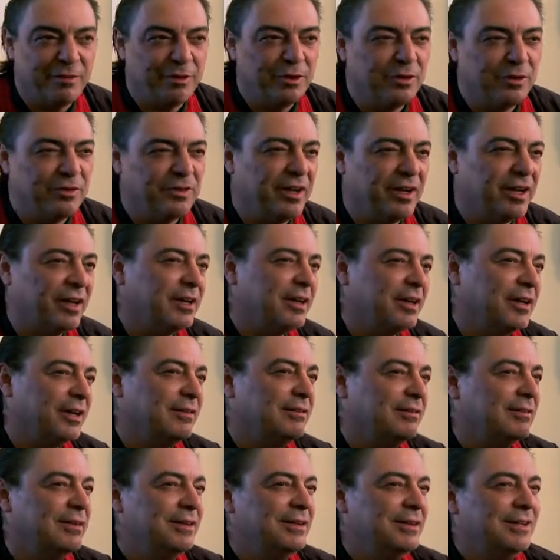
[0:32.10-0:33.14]
fueron tres,
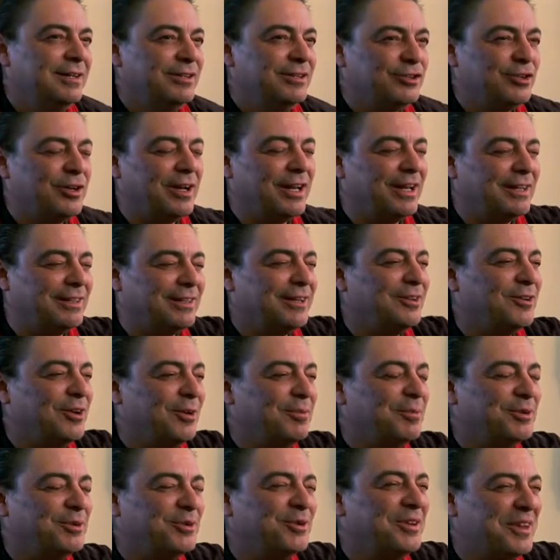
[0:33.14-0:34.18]
creo. Yo las he tenido la
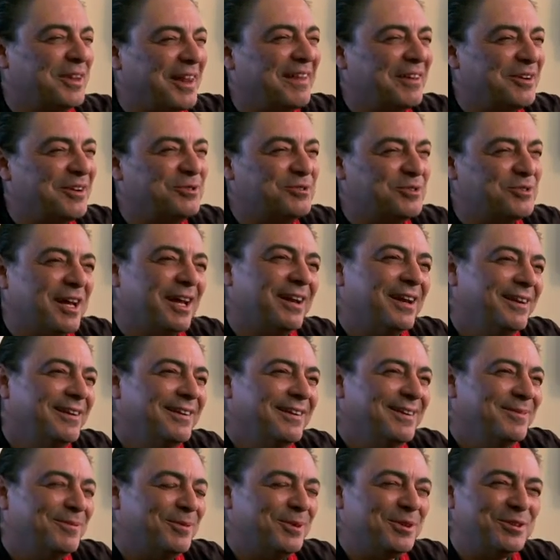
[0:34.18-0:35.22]
oportunidad de escuchar,
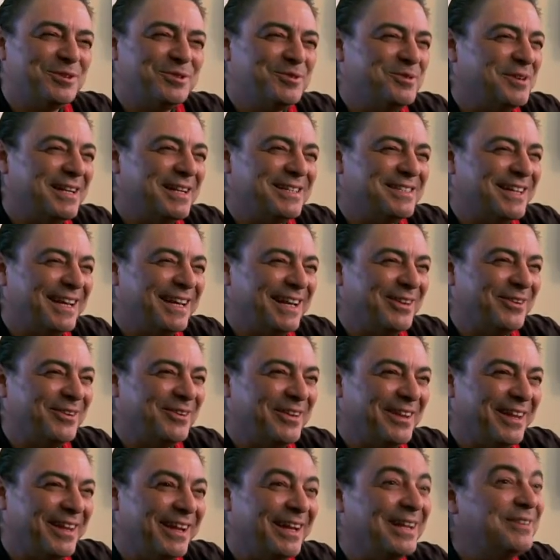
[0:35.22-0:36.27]
porque soy un gran
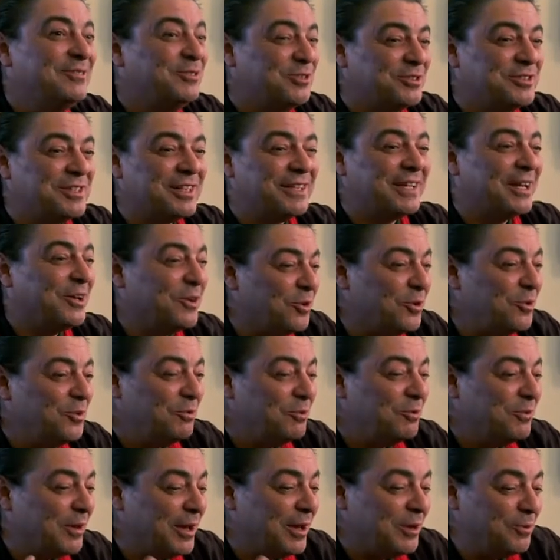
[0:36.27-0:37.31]
seguidor de él. Entonces
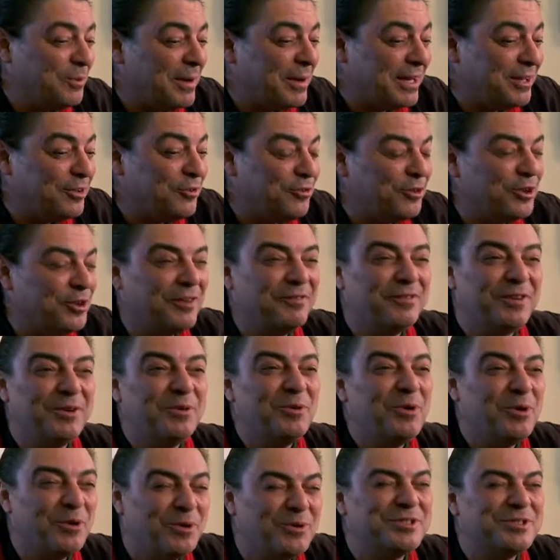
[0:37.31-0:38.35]
tengo en un manetofón
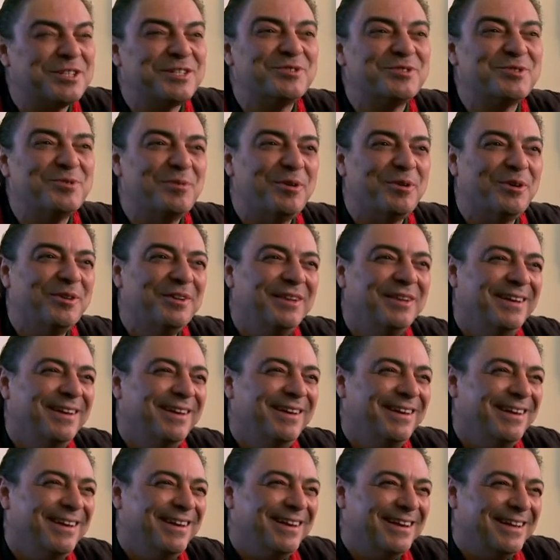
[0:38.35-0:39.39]
antiguo, escuché su voz.
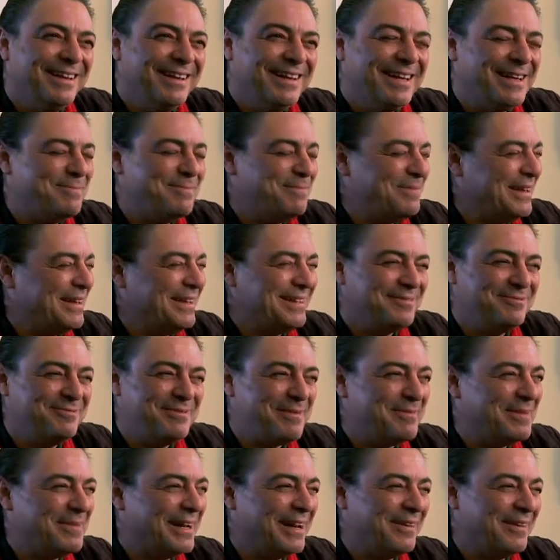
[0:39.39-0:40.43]
Y es,
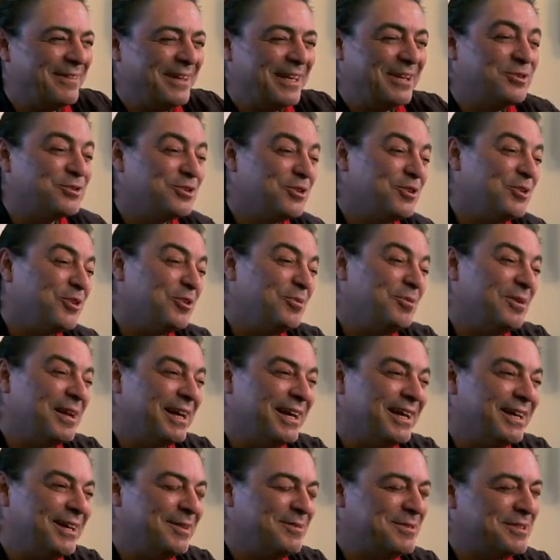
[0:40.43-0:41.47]
una maravilla, no solo cómo la
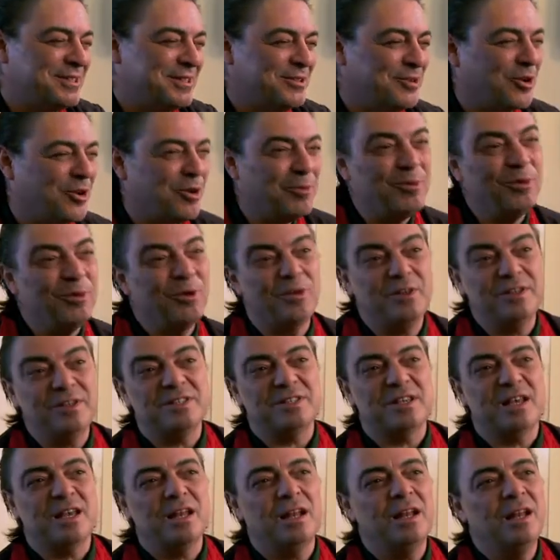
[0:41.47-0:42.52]
escribe, sino cómo lo
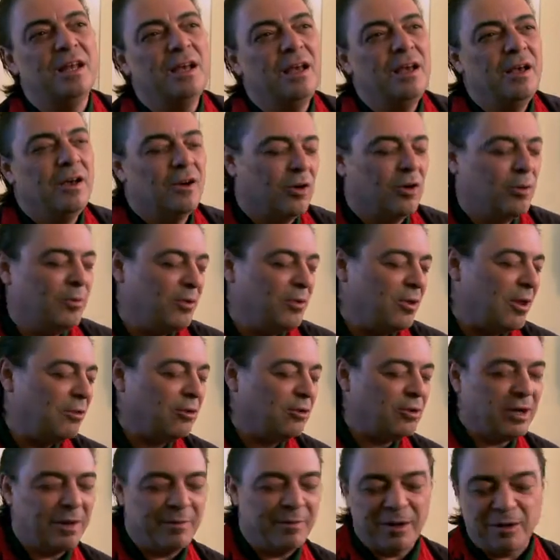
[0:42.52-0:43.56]
dice, cómo lo
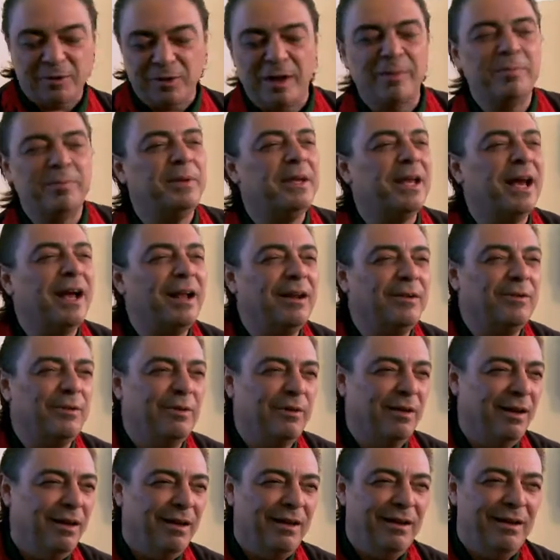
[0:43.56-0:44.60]
adornaba con el piano.
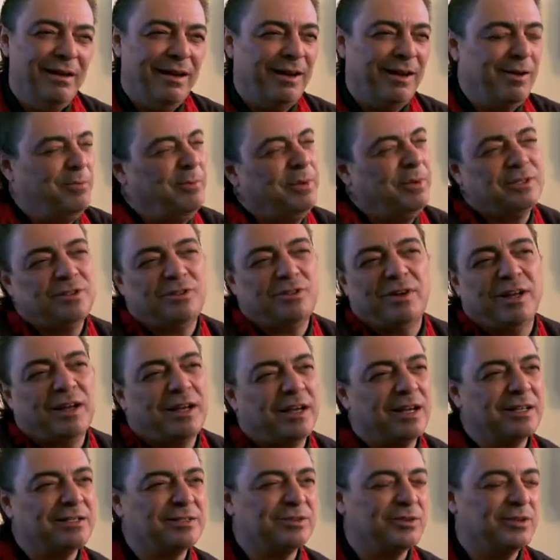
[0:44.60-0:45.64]
Era un
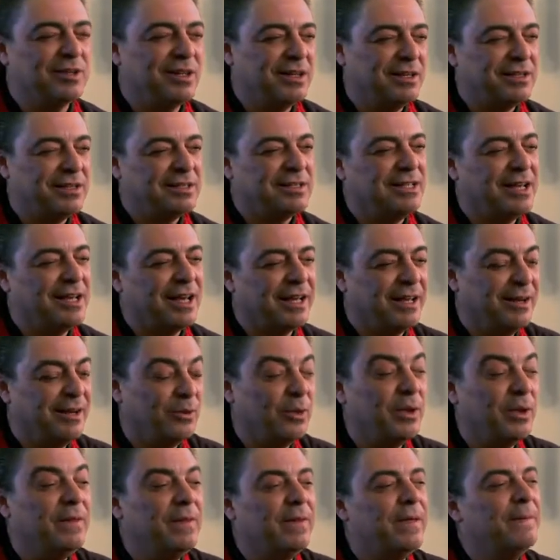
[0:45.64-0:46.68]
personajazo y él decía que el
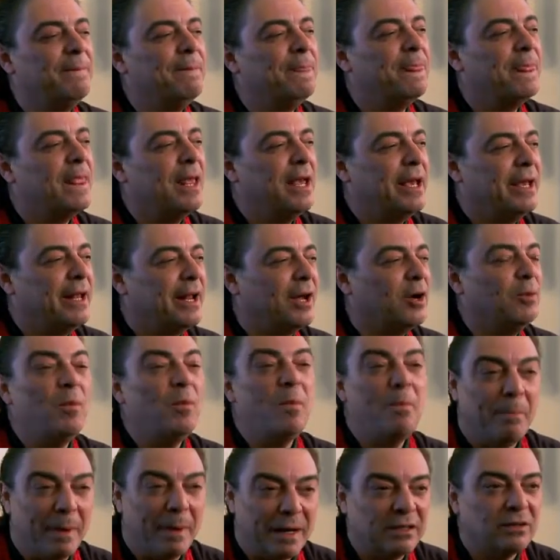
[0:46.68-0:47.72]
duende era
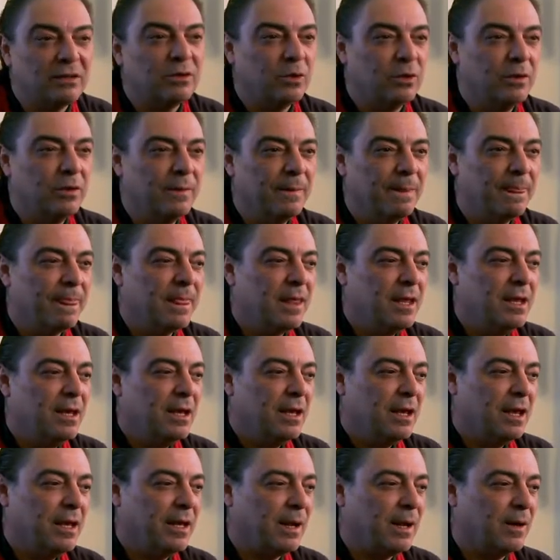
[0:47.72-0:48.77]
como un parto.
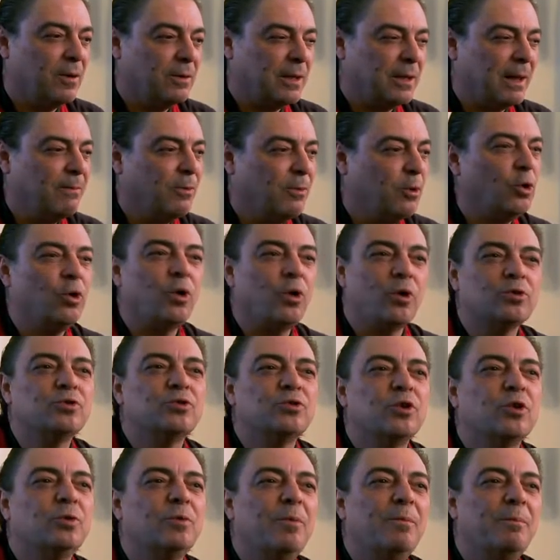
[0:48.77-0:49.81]
Era tan
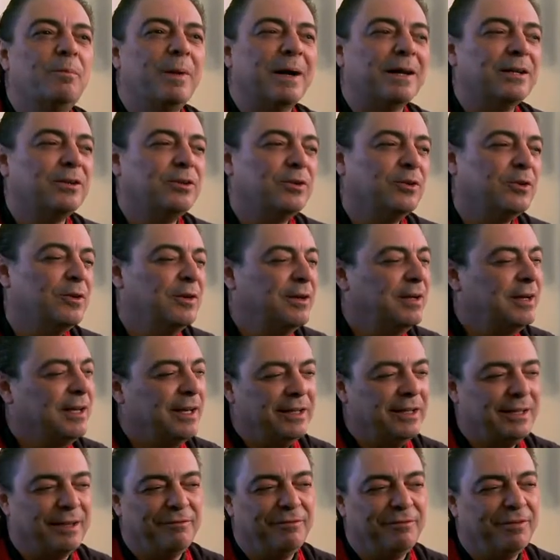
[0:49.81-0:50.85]
doloroso como un parto
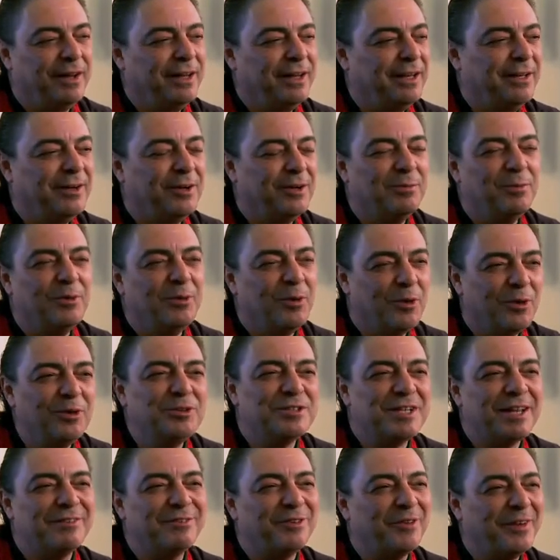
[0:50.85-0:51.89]
y tan feliz como luego el
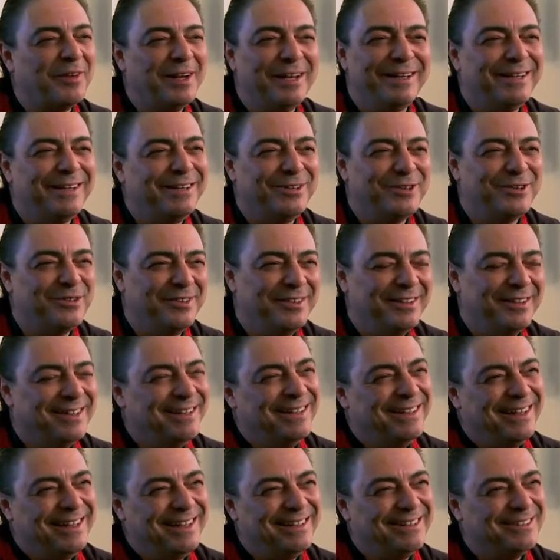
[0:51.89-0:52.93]
llanto del niño.
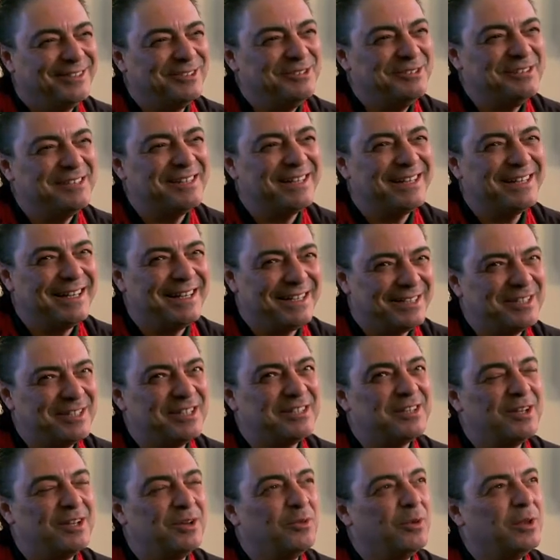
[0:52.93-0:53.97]
Entonces
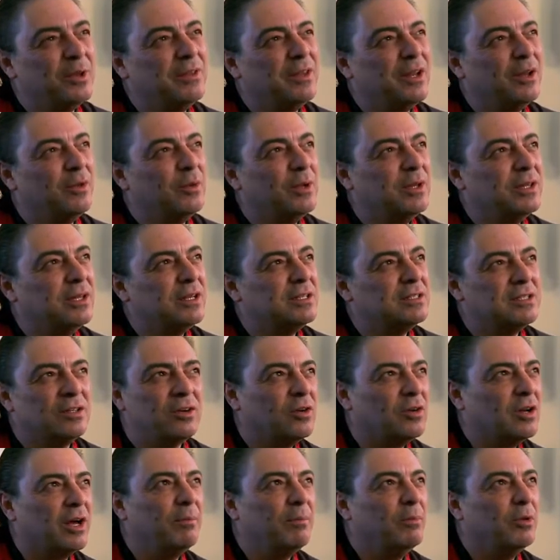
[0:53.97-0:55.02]
ese es el duende, el duende es el
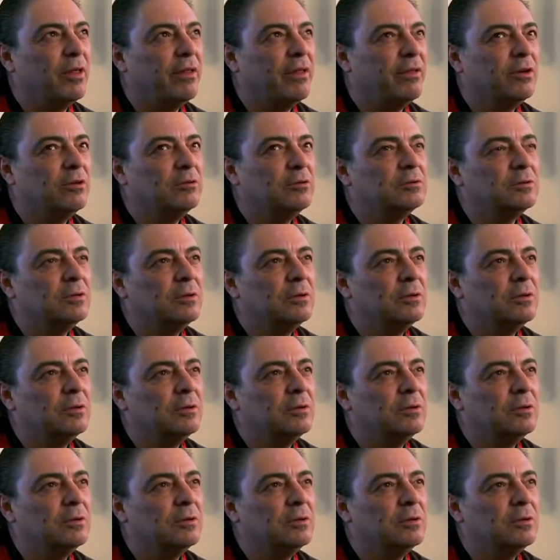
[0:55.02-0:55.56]
orgasmo de Dios.